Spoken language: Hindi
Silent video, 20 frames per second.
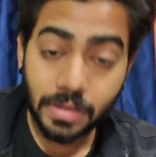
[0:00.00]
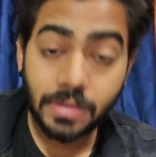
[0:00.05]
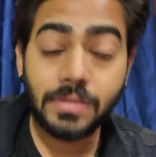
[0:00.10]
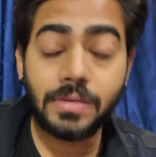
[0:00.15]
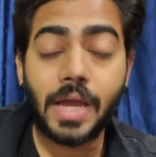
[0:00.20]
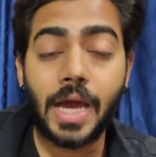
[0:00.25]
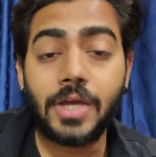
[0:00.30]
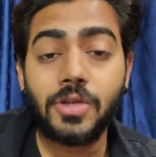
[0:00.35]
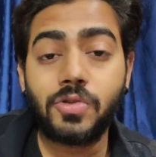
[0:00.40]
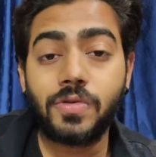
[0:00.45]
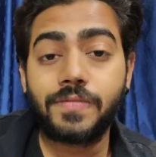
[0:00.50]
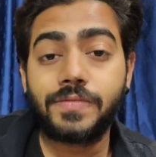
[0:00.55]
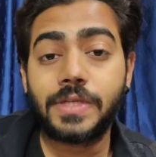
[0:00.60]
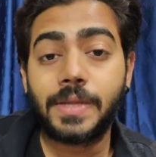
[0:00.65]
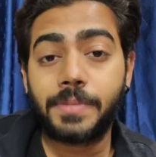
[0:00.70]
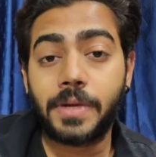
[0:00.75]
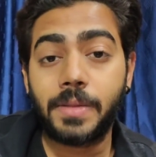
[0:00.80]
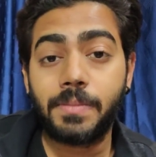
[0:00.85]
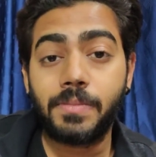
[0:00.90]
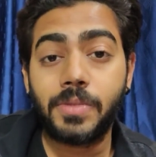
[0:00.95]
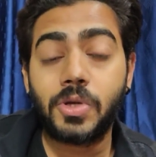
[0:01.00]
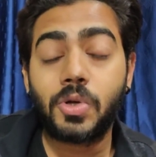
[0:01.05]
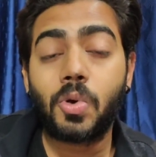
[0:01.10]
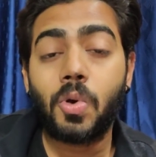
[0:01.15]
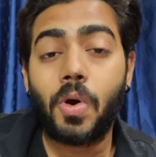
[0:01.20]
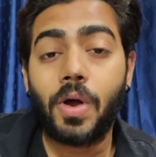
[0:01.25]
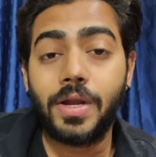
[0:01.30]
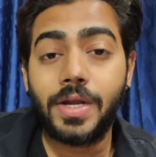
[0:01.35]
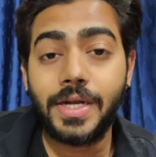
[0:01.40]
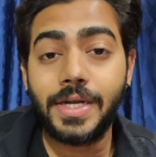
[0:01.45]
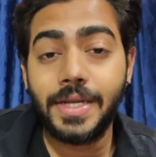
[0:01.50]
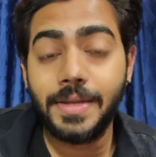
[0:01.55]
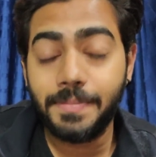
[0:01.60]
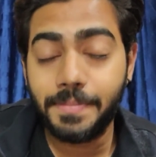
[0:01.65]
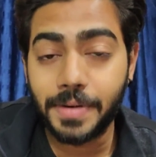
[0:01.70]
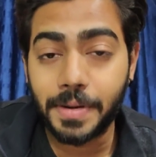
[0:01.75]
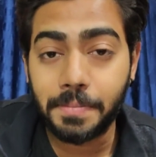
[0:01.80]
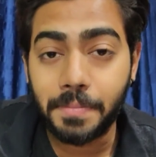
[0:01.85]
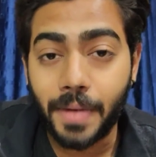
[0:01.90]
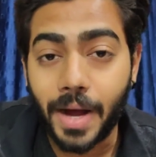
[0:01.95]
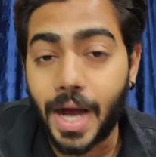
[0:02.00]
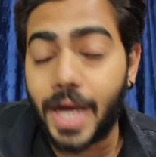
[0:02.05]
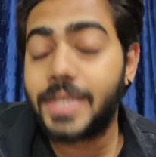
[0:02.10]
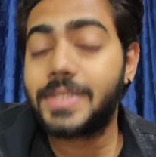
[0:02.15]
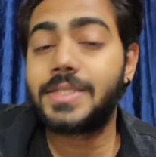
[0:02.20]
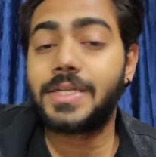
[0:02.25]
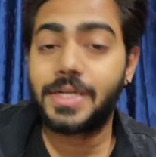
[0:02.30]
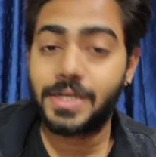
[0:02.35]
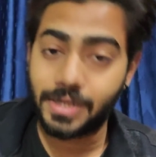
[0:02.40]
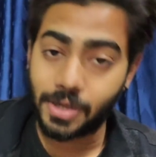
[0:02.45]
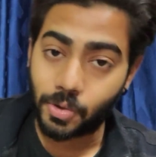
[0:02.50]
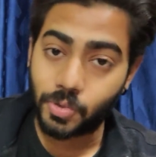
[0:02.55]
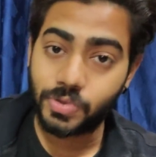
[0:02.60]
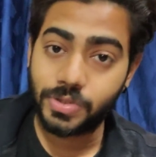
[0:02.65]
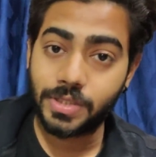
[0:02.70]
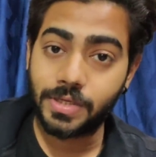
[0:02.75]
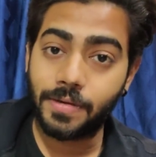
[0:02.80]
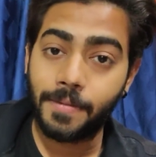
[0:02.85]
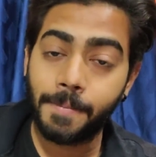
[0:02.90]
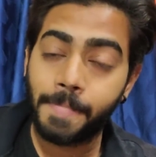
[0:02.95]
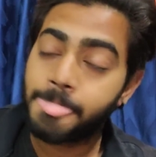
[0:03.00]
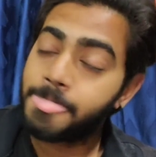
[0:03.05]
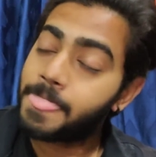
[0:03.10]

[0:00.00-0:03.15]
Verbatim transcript: नाइन्थ ऑफ सितंबर को ऑलरेडी ब्रह्मास्त्र अनाउंस है